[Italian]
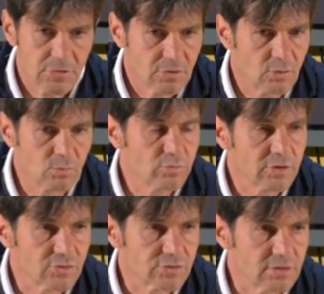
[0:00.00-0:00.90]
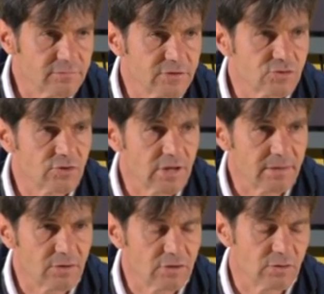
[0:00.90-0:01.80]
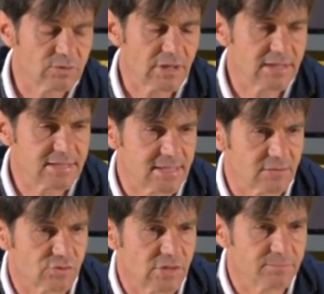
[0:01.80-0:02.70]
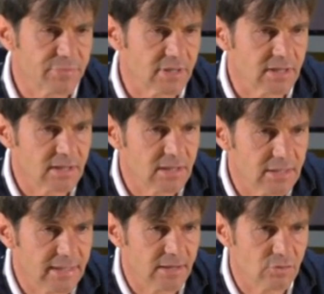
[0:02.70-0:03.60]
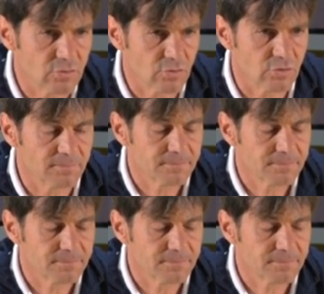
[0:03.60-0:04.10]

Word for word: comunque i nostri difensori hanno neutralizzato sempre le loro